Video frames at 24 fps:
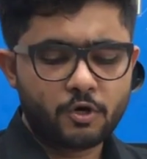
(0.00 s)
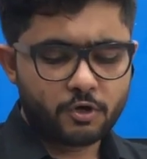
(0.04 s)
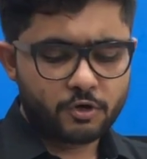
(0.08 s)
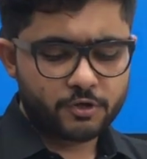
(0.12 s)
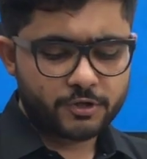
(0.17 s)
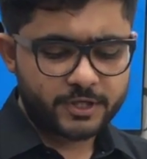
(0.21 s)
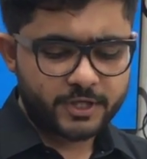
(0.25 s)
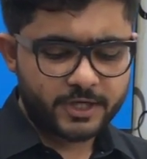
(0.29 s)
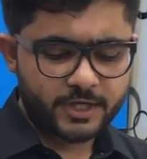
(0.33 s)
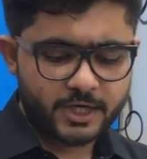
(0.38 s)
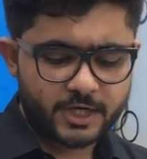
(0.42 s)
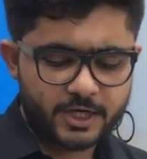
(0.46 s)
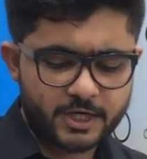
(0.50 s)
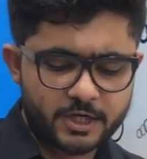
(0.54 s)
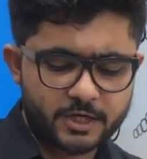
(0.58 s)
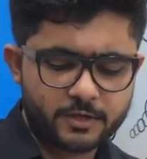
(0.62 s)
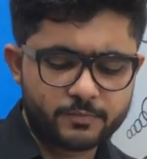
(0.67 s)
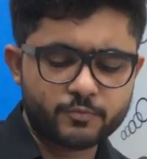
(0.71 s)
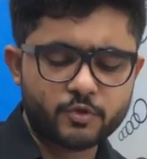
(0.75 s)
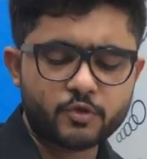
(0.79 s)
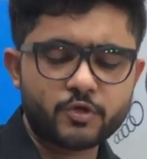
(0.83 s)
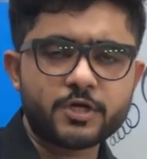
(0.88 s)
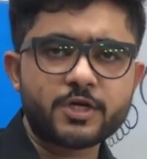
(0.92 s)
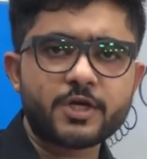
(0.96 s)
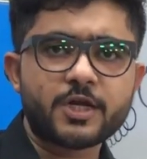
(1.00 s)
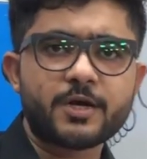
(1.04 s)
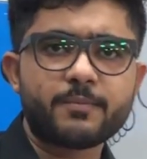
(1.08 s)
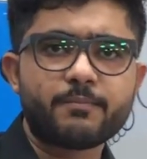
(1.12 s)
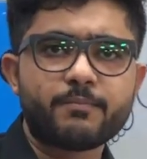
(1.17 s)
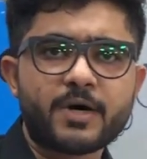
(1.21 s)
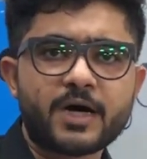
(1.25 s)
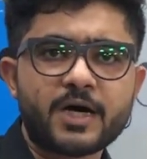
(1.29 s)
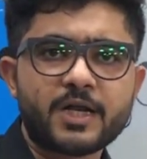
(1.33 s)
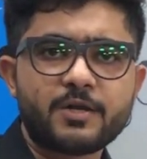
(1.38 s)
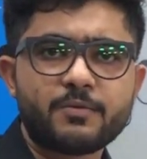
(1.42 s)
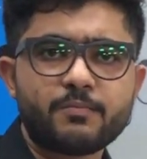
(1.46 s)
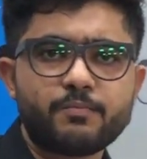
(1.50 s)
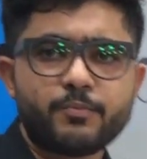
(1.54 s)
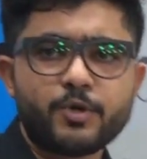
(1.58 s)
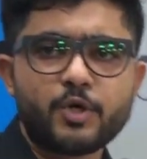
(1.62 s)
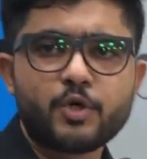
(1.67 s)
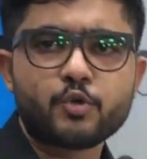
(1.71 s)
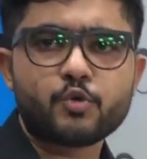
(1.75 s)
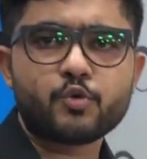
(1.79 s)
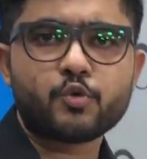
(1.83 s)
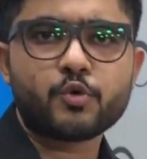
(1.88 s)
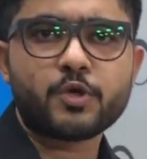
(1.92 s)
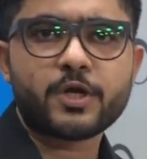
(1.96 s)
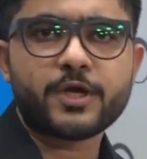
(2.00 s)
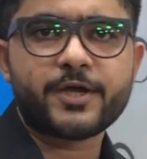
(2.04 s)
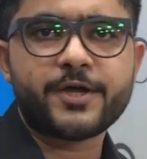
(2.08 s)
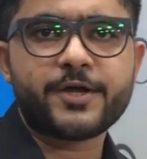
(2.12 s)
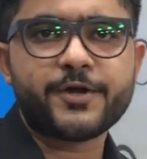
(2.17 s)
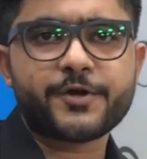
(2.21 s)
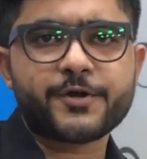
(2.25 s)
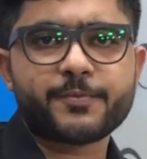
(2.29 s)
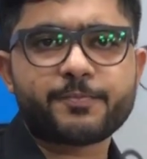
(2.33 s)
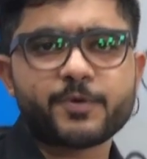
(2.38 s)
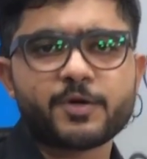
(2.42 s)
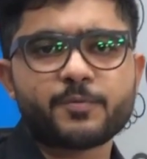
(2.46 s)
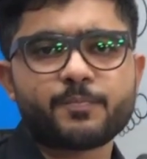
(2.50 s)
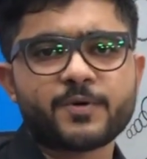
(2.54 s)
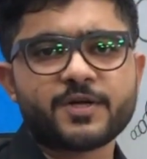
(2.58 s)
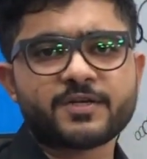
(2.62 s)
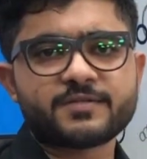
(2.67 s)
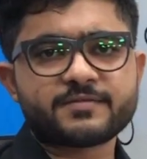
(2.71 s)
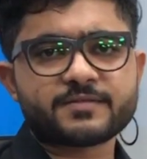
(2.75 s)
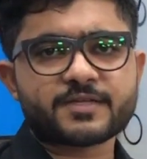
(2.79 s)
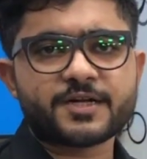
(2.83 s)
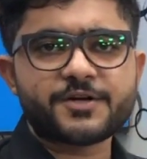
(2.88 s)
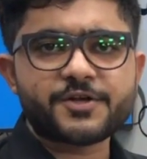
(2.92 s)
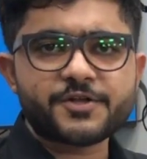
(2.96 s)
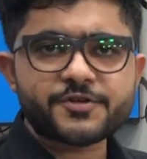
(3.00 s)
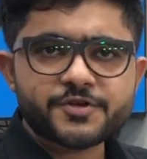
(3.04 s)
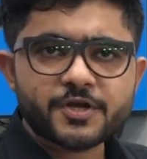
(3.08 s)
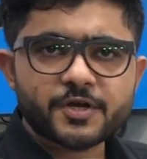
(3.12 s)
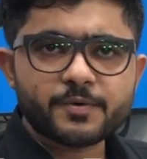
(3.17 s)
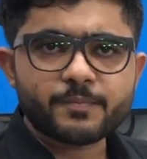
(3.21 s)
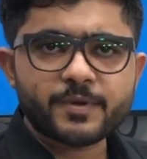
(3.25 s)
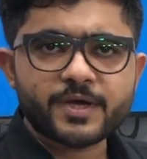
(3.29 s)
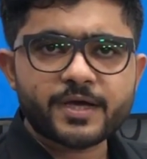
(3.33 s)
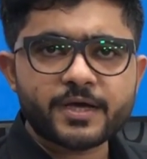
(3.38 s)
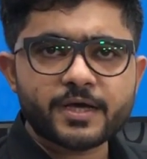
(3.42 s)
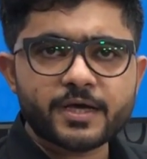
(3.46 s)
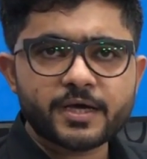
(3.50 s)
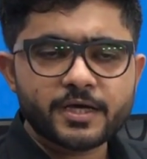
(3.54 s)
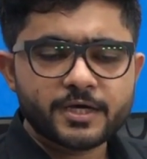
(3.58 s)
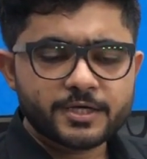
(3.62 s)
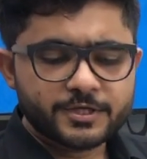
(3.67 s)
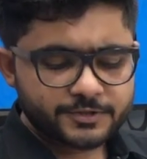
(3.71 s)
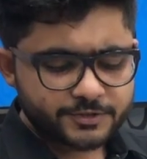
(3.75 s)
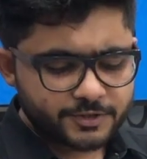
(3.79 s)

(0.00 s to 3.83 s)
और ये अल्हम्दुलिल्लाह माल बिल्कुल ए ट्रिपल प्लस कंडीशन में है